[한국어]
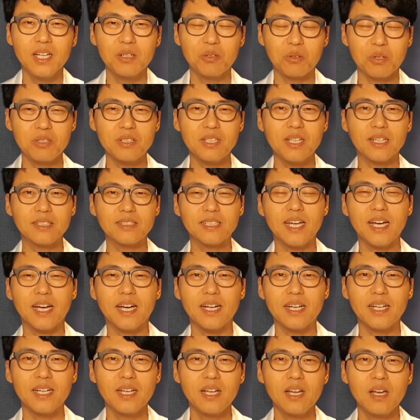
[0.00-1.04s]
우리는 항상
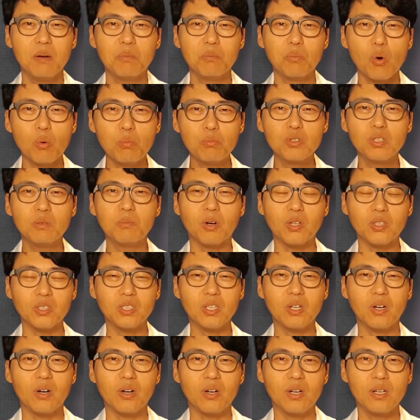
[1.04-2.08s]
몸으로
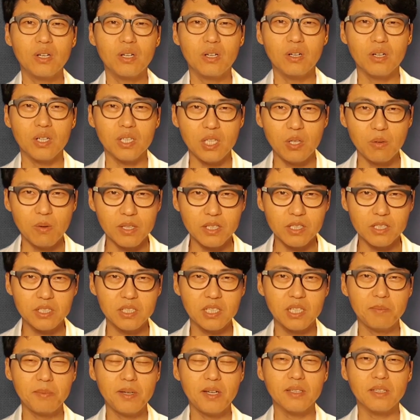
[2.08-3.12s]
먼저 어, 이완을
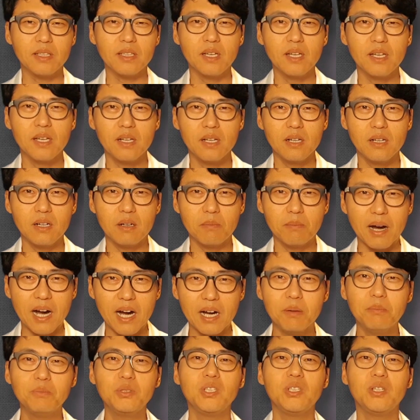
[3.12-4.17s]
시키면 어,
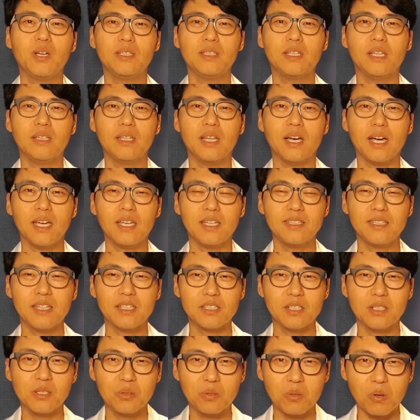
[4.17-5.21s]
마음도 이완된다. 이
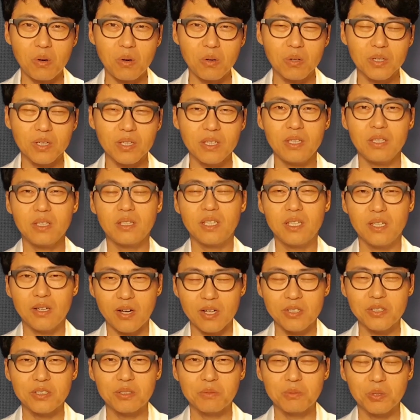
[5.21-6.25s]
사실을 꼭
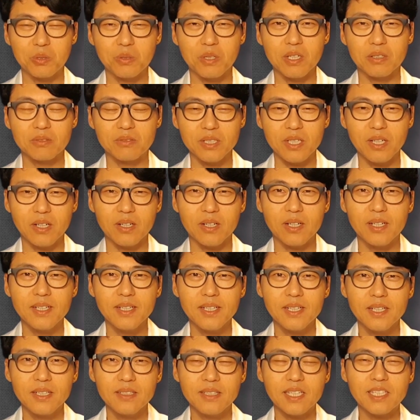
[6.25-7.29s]
기억하셨으면 좋겠고요.
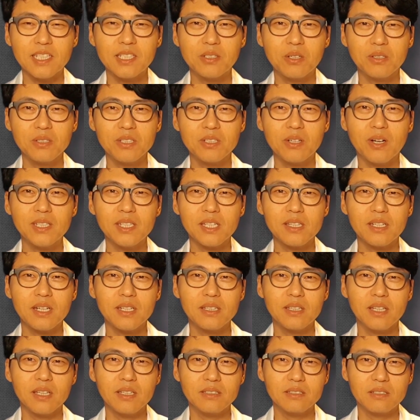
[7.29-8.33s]
사실 저는 이거
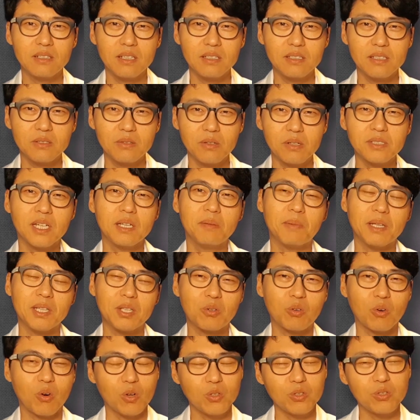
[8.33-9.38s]
환자들한테 스트레칭 을 굉장히 많이
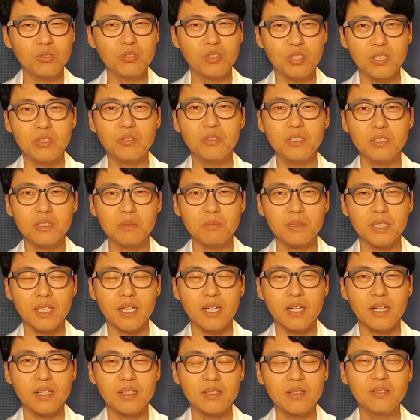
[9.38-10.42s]
권유드리고
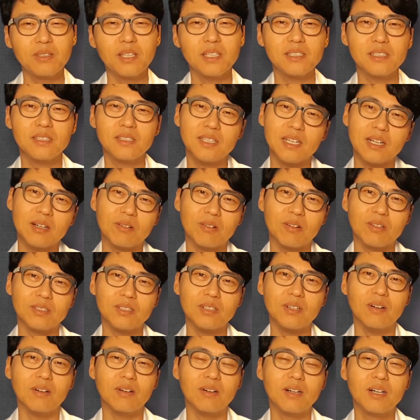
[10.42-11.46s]
있습니다. 그런데 신기한
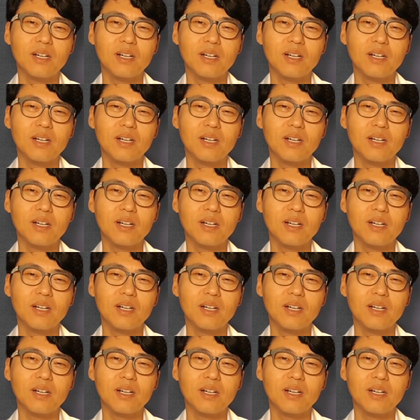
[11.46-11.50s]
건요.